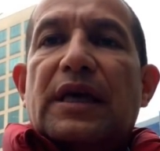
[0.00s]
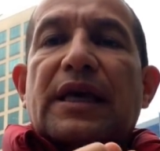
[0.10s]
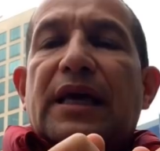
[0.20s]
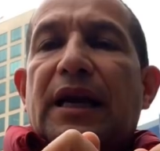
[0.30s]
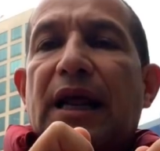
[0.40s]
y
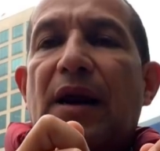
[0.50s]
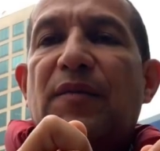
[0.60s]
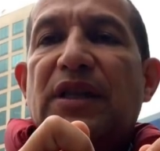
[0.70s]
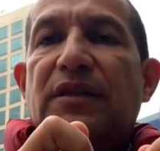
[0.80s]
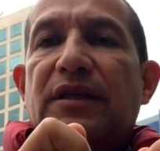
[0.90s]
que
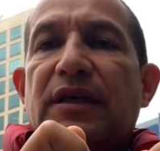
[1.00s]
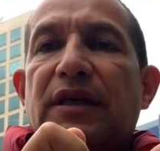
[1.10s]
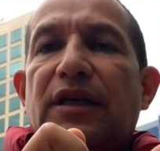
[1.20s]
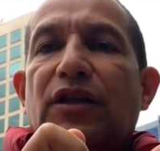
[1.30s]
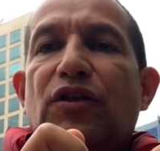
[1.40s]
realmente
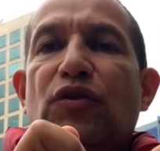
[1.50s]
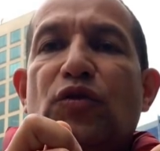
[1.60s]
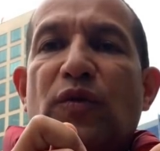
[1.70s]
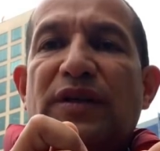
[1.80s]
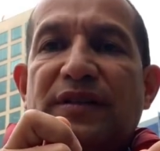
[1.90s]

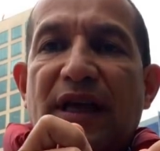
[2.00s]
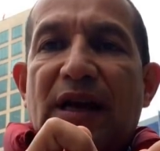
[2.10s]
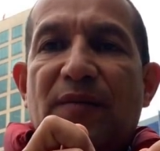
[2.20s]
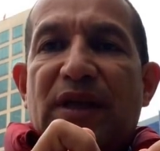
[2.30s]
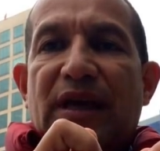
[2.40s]
no esté
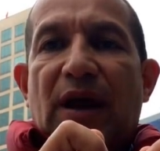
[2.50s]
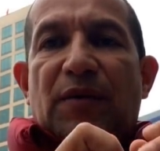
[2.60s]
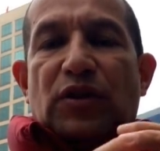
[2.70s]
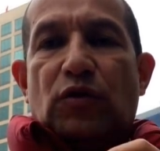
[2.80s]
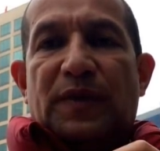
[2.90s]
el
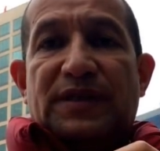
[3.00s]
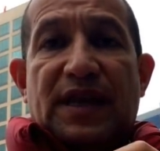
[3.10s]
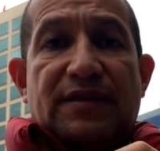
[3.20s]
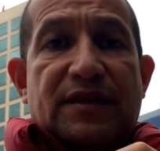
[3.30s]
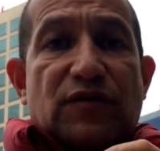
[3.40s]
medicamento
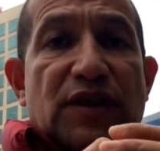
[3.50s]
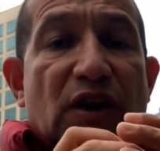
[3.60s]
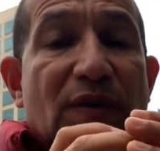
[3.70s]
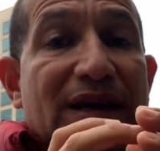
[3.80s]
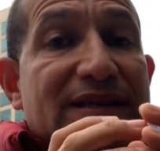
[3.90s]
presente, o sea,
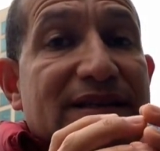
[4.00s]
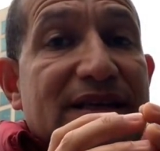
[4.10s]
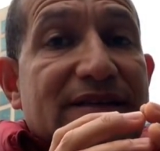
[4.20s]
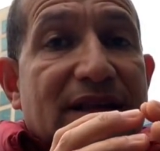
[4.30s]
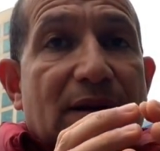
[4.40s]
no
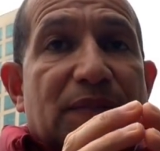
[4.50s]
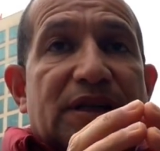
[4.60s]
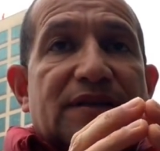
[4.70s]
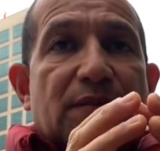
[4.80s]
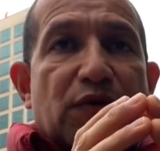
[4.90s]
exista el
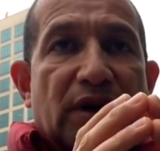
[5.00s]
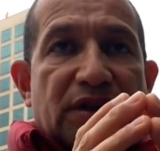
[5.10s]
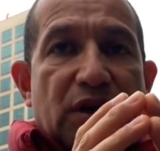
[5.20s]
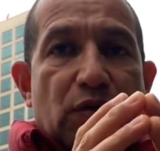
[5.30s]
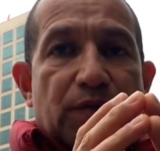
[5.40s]
principio
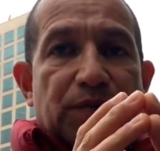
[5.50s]
activo.